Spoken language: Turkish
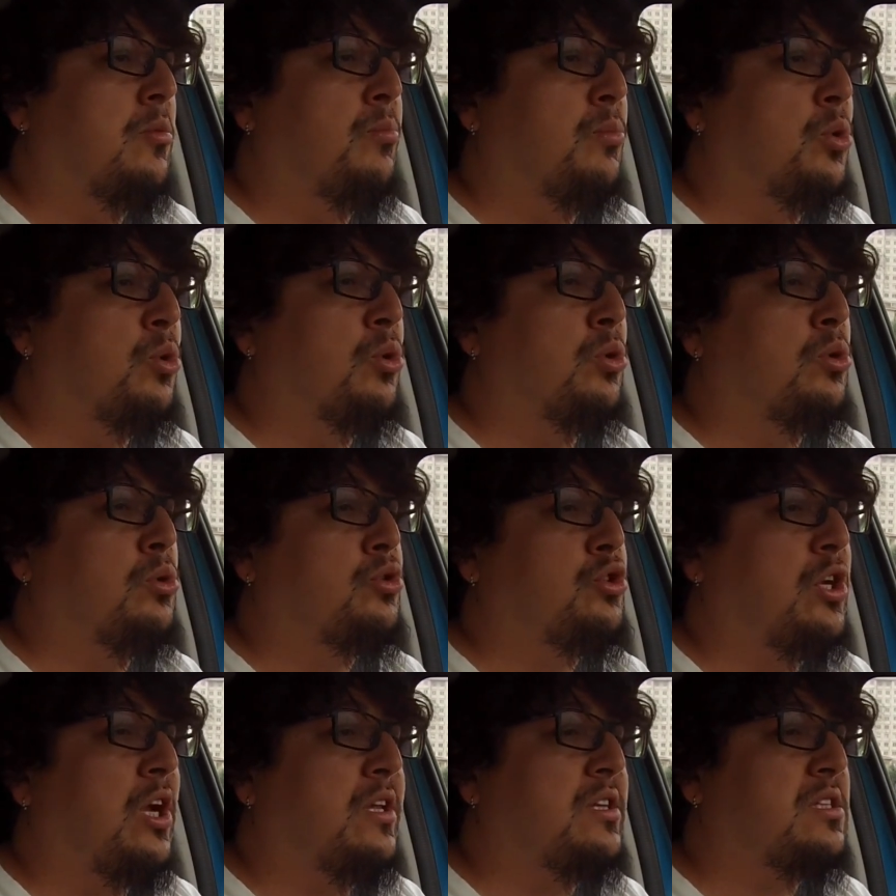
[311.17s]
bu
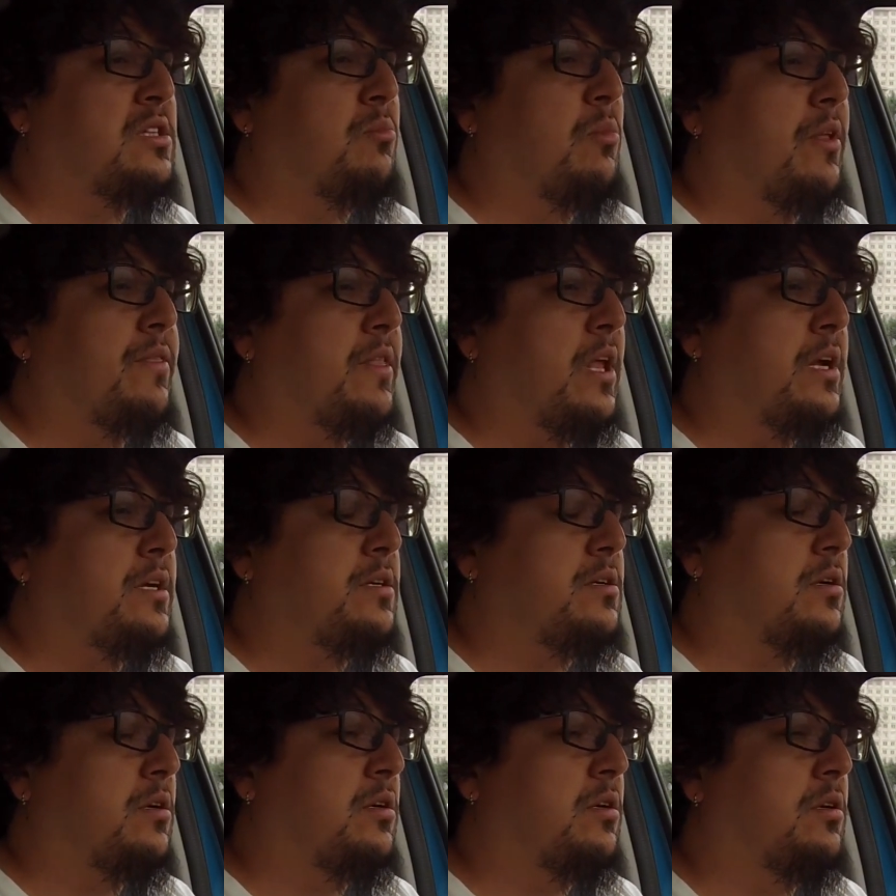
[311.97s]
şanzımanlar
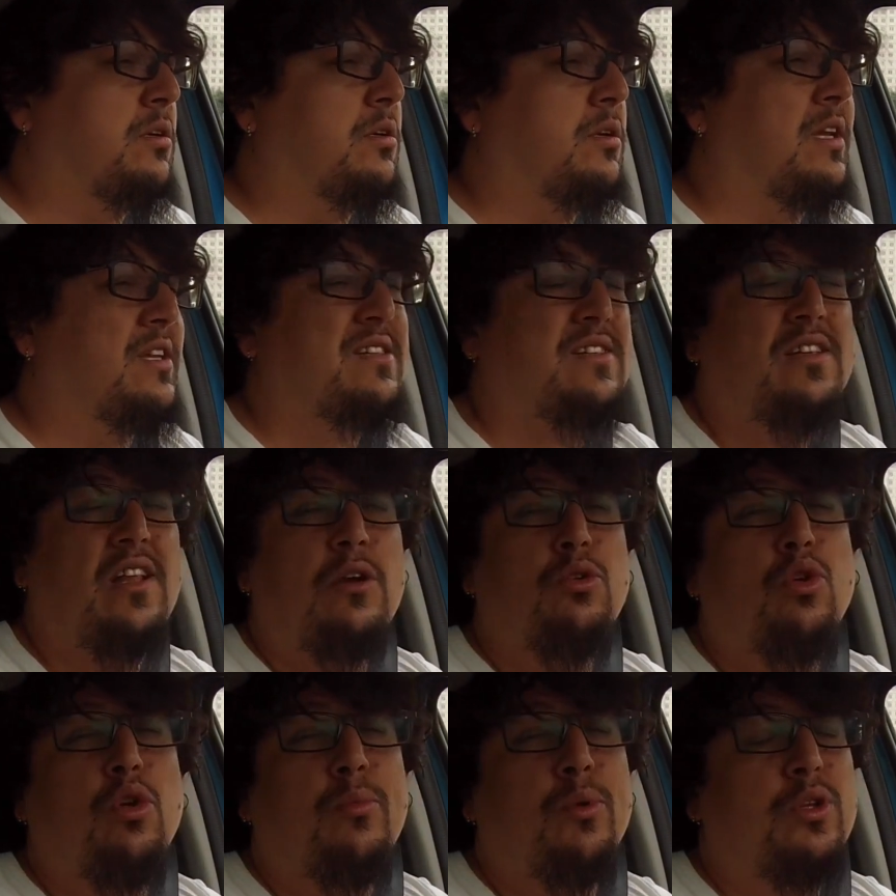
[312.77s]
e,
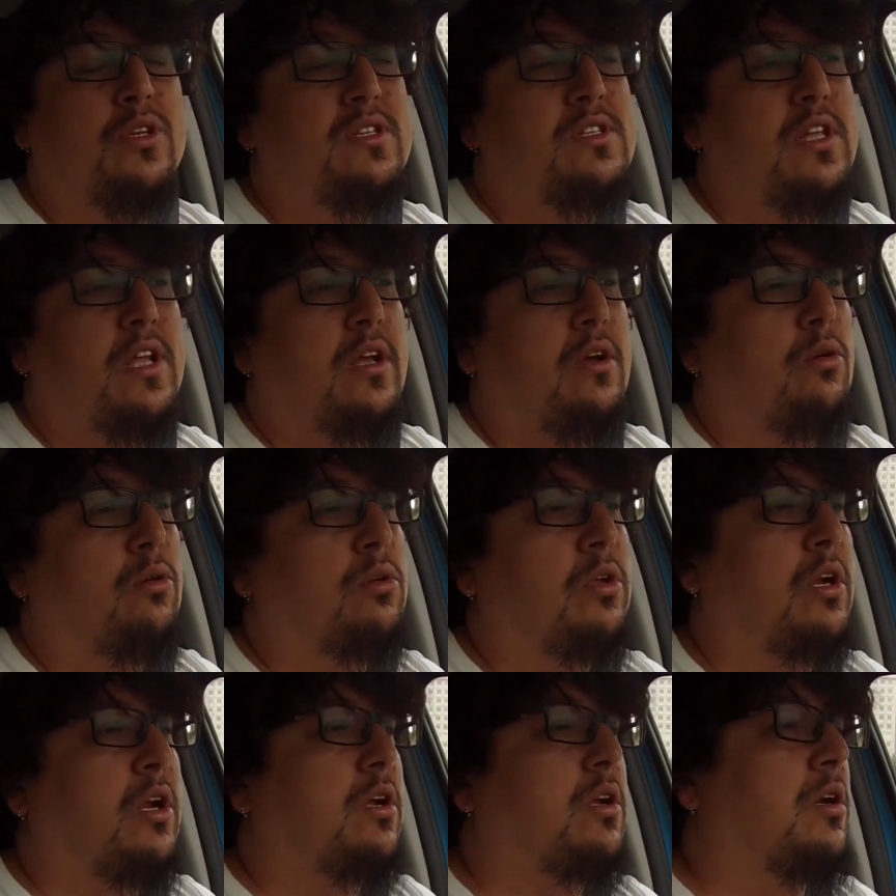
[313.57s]
eskiden robotize
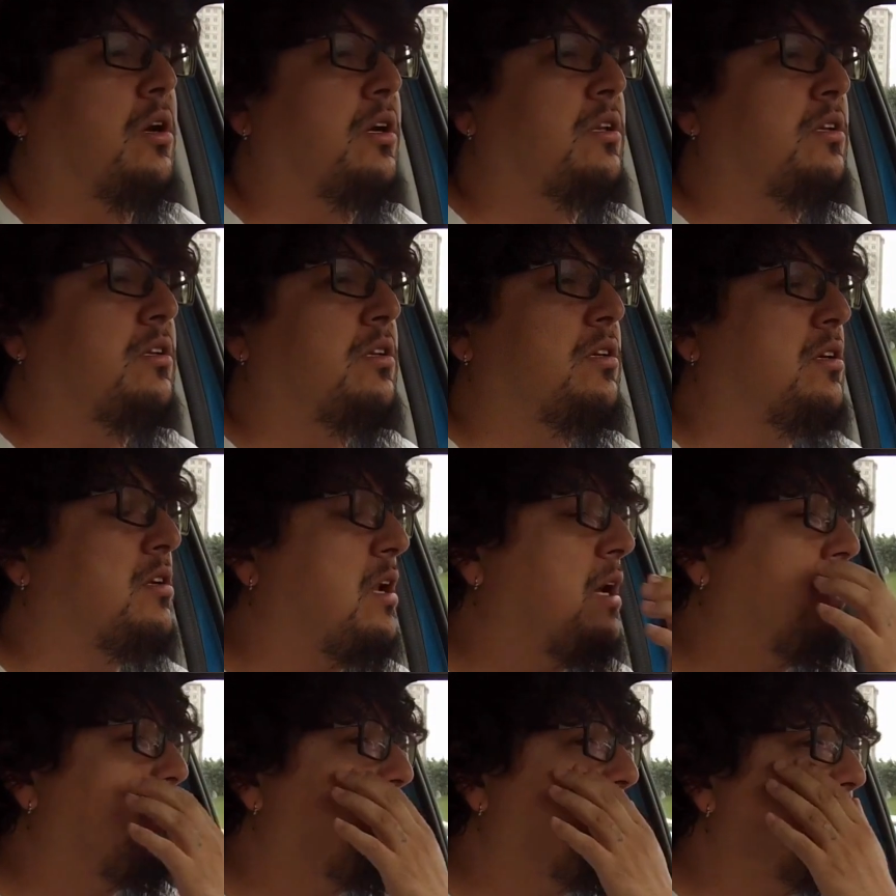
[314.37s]
olarak
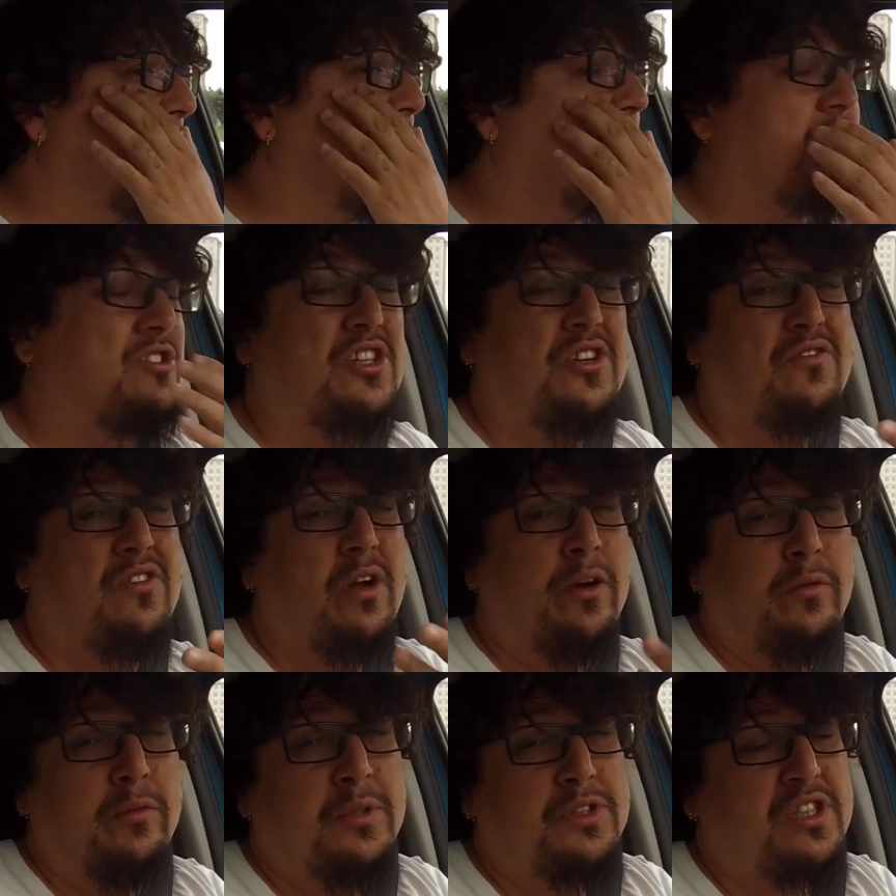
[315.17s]
anılırlardı ve çift
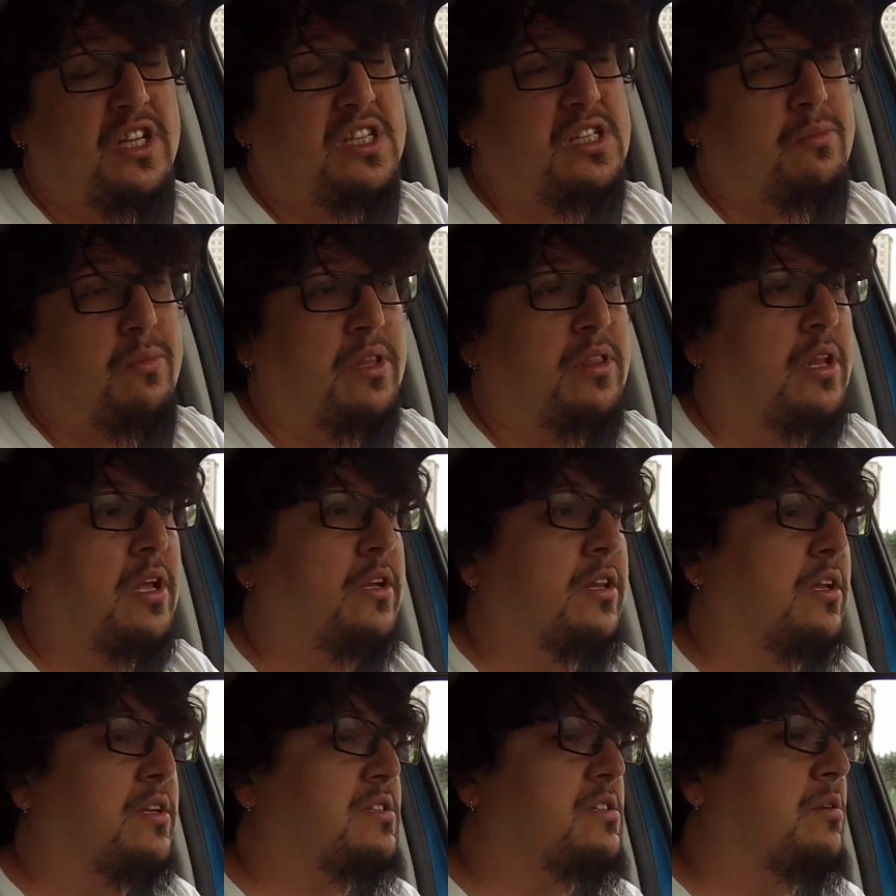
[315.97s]
kavramalı
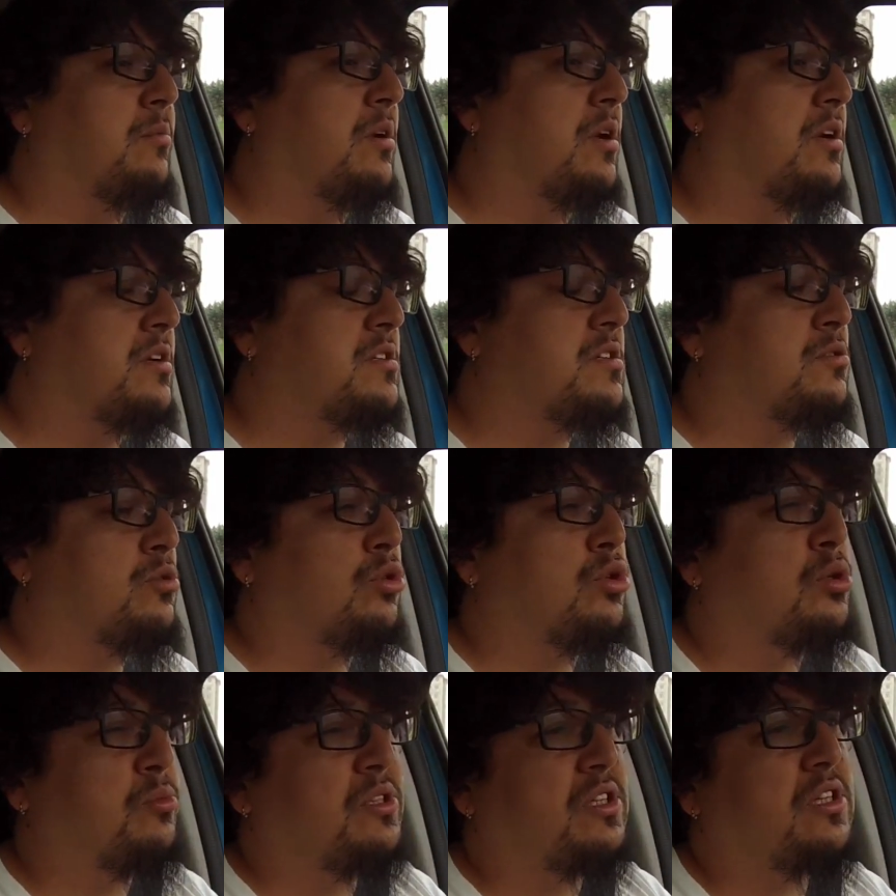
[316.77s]
şanzımanlar da aslında bakarsanız
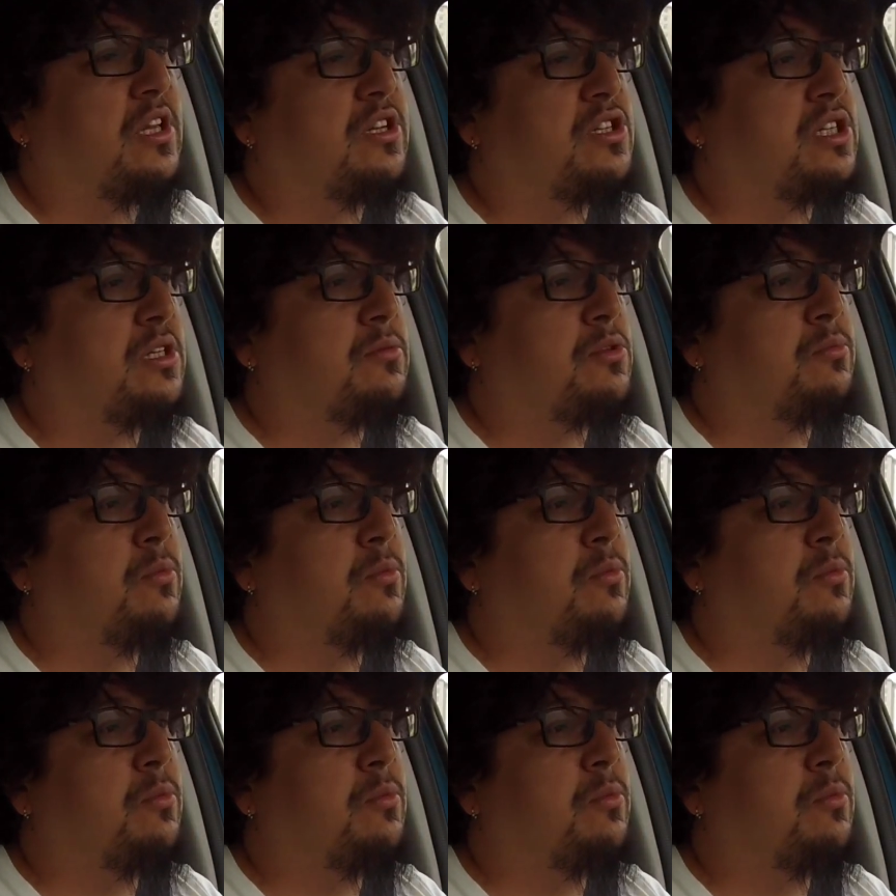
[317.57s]
otomatikleştirilmiş.